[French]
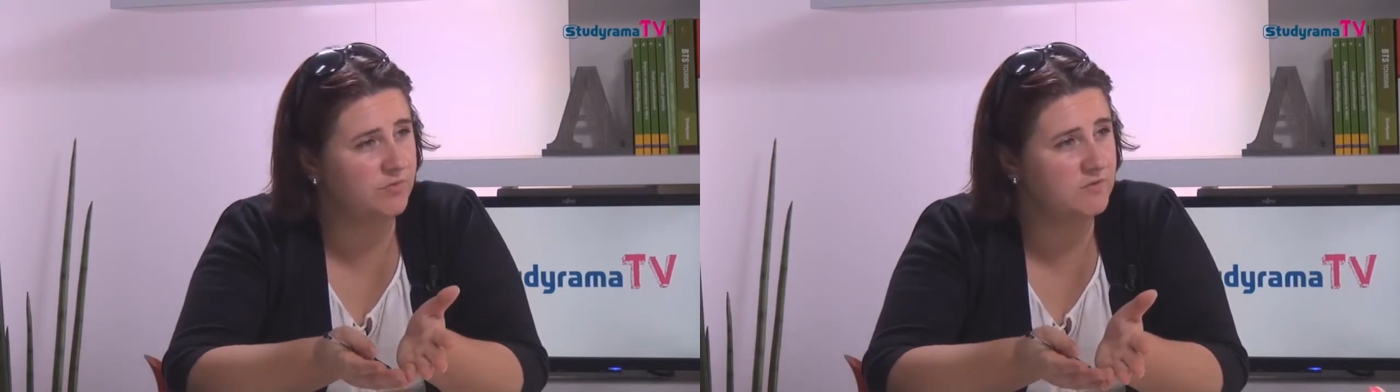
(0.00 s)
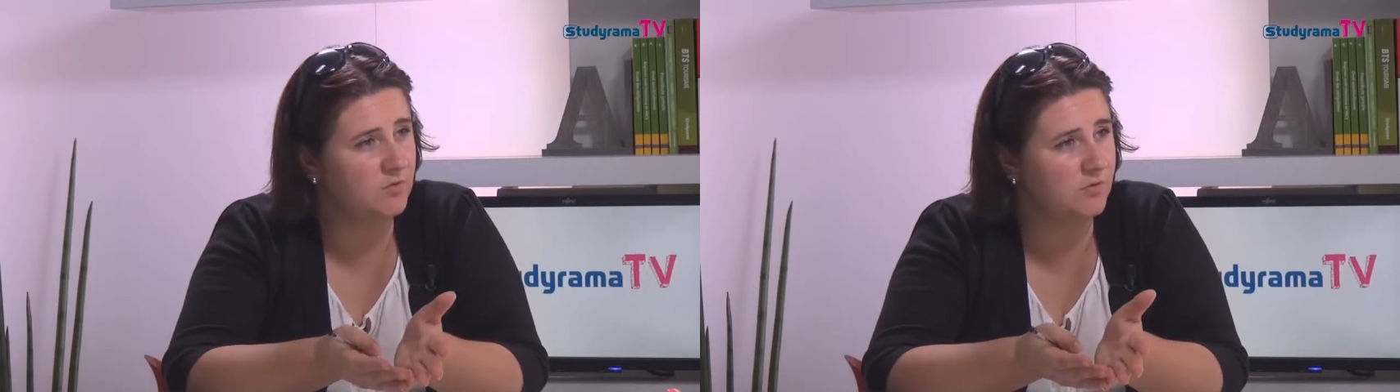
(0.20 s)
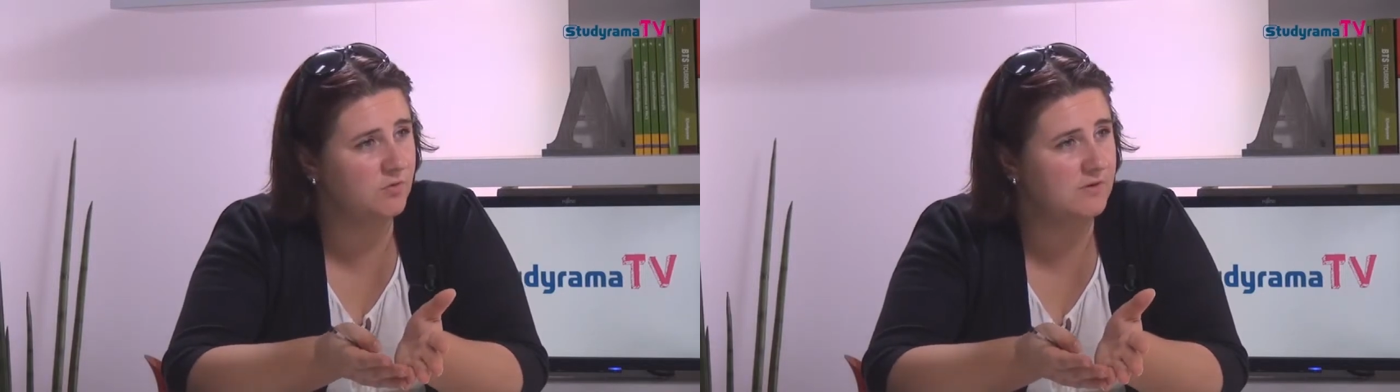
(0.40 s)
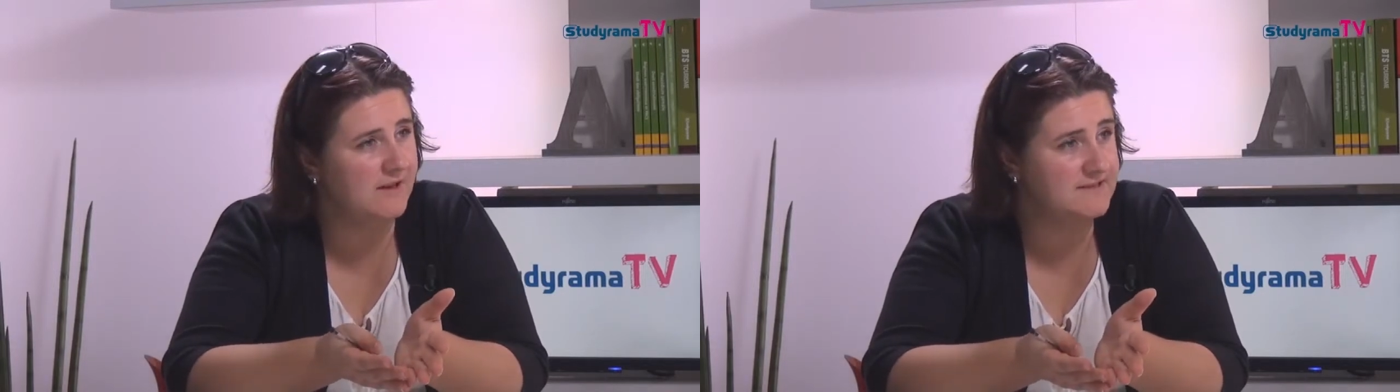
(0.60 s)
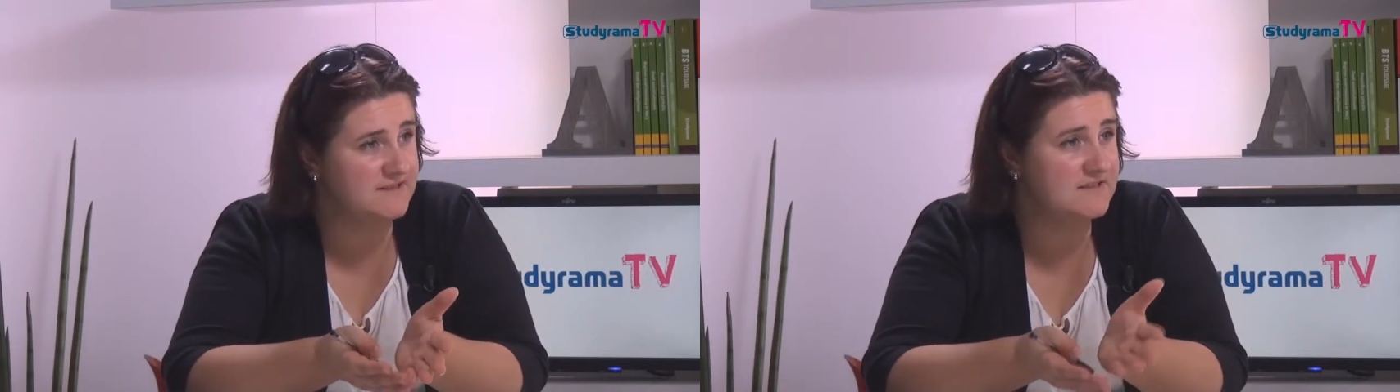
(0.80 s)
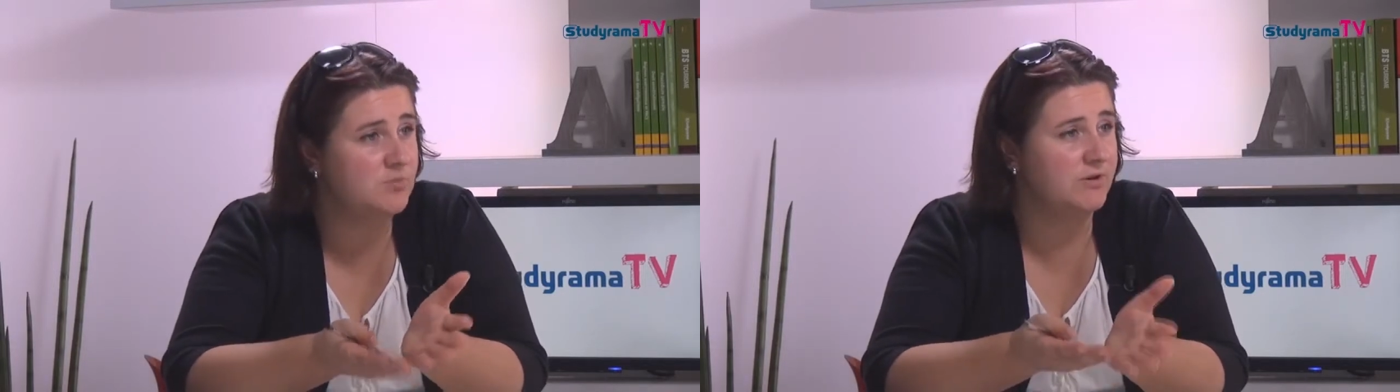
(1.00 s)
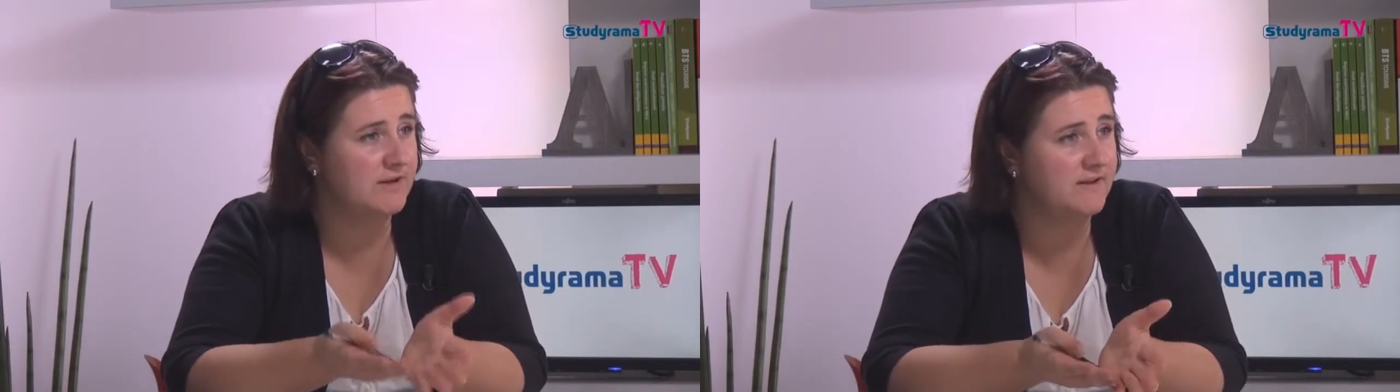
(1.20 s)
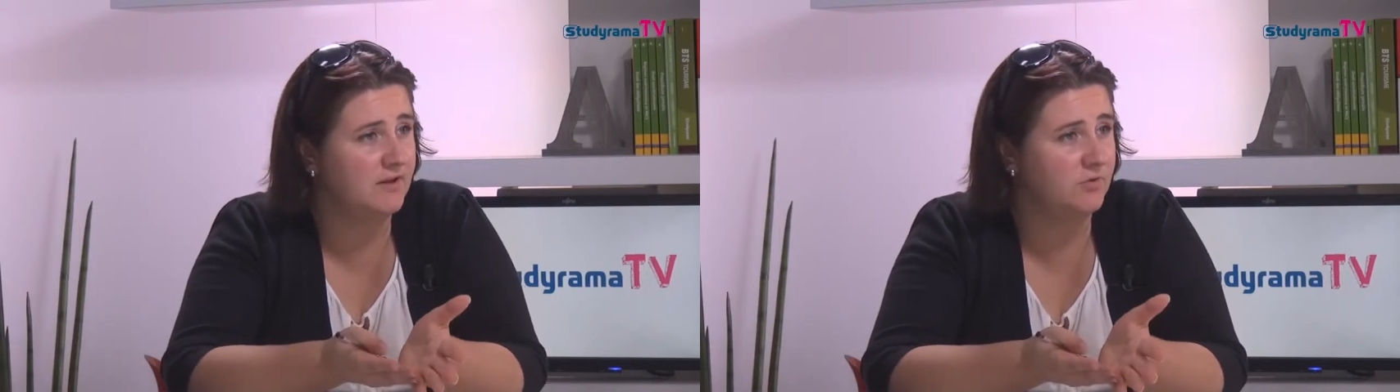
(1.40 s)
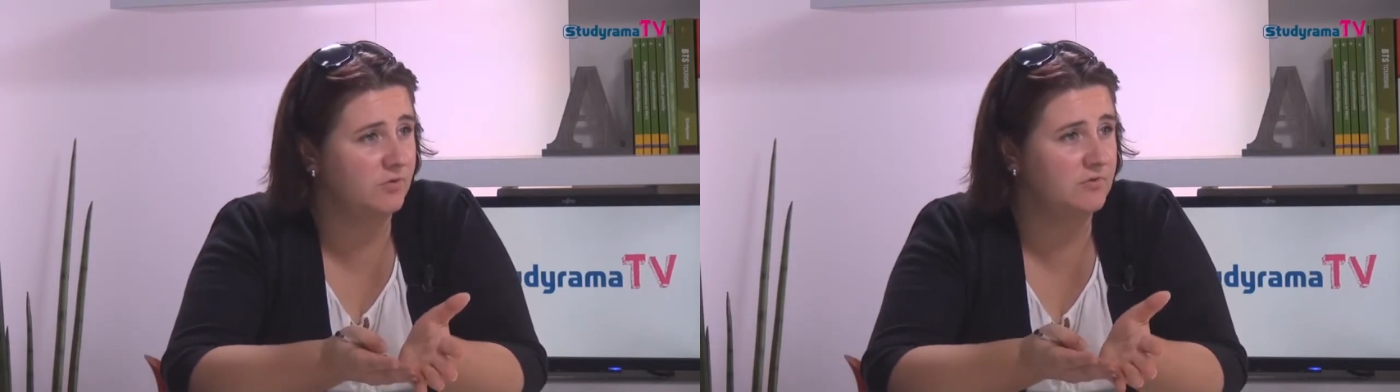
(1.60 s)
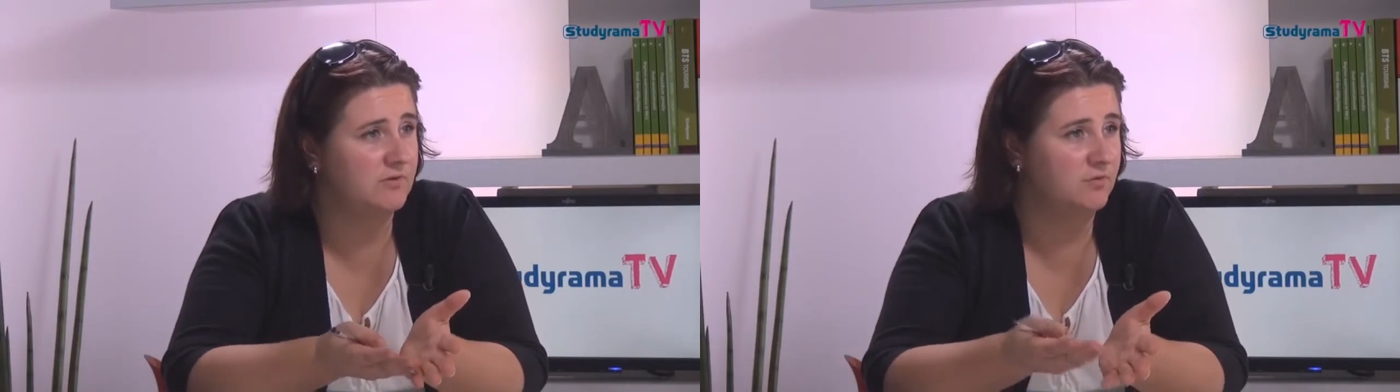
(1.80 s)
puisqu'il est accessible en alternance.